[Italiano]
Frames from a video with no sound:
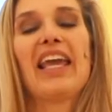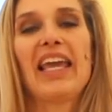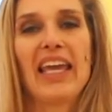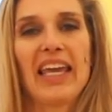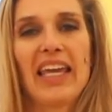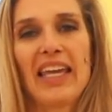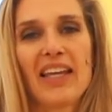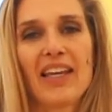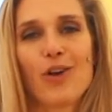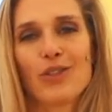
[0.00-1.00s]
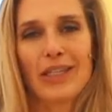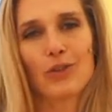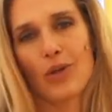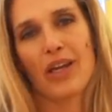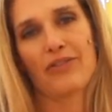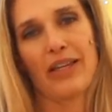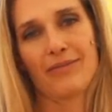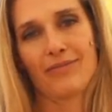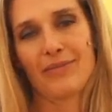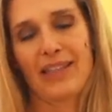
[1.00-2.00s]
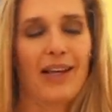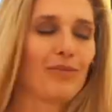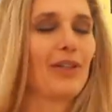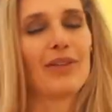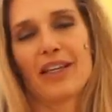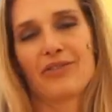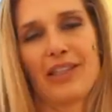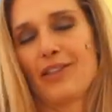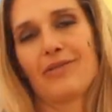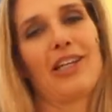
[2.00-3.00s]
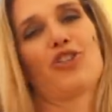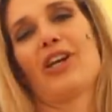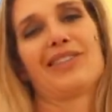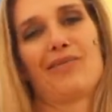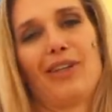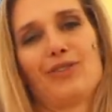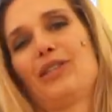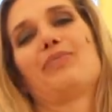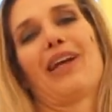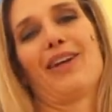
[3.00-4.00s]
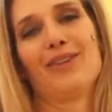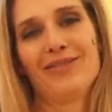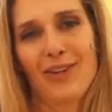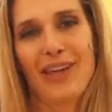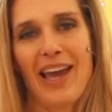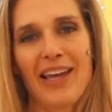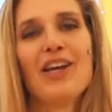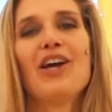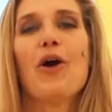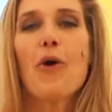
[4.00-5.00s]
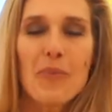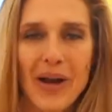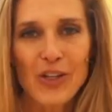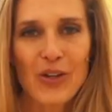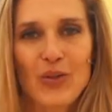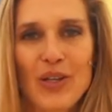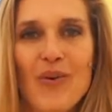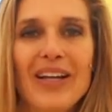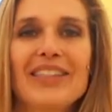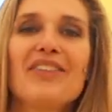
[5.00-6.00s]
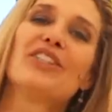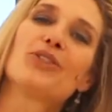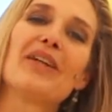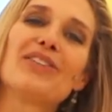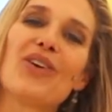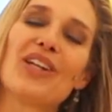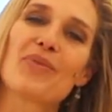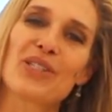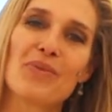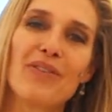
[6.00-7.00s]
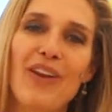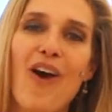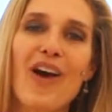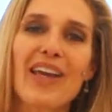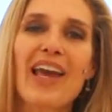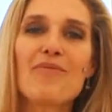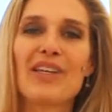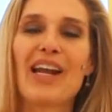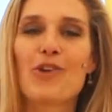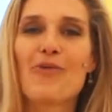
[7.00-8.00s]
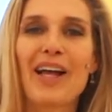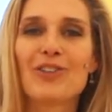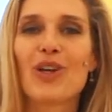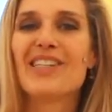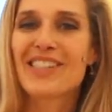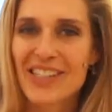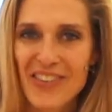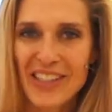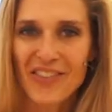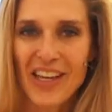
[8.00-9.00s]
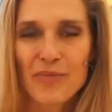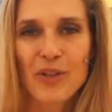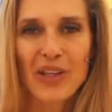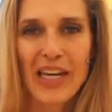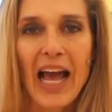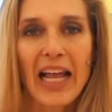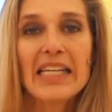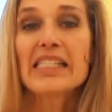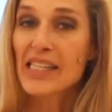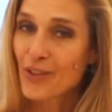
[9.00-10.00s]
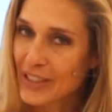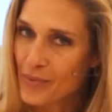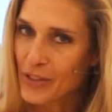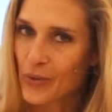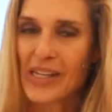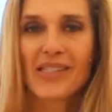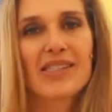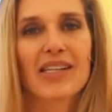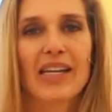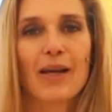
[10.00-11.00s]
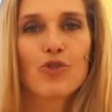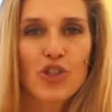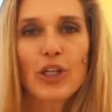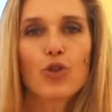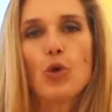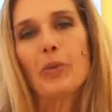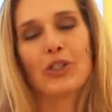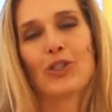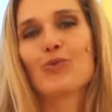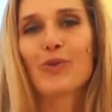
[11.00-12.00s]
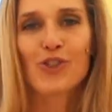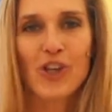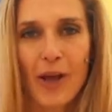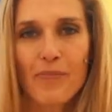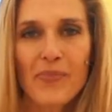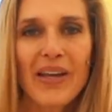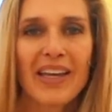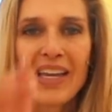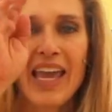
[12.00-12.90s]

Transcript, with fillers: e, e, ogni tanto un caffè, perché almeno il caffè lasciatemelo, ti prego, ok? Un bacio a tutti quanti, vi aspetto alla prossima prossimo vlog. Mi raccomando, iscrivetevi al mio canale, seguitemi su Instagram Jill Cooper Super Jump